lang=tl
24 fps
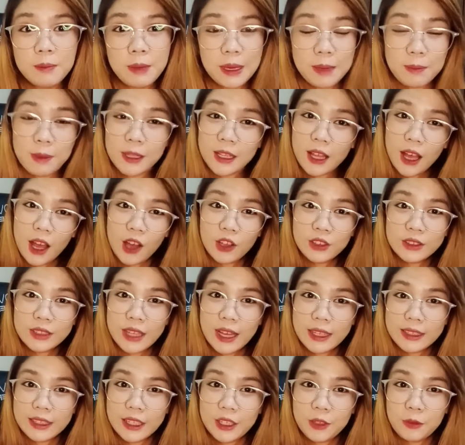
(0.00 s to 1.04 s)
PayPal account
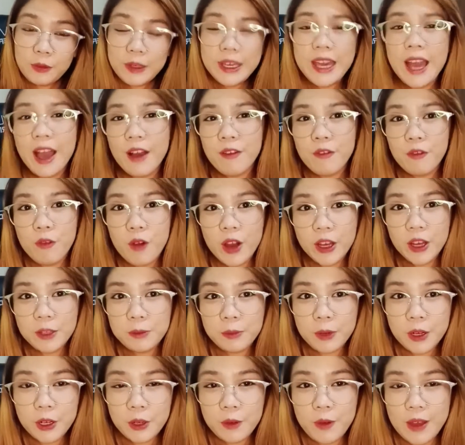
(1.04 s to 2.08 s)
natin, we have
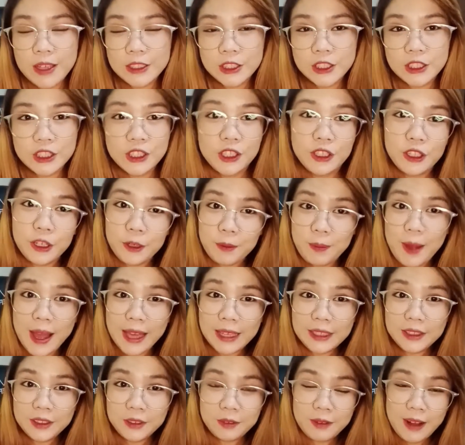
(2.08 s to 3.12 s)
one more question on our
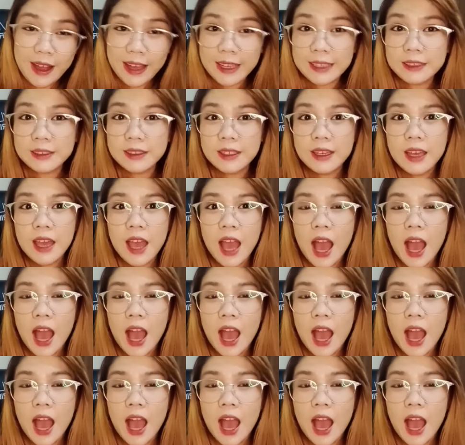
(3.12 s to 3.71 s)
mind, right?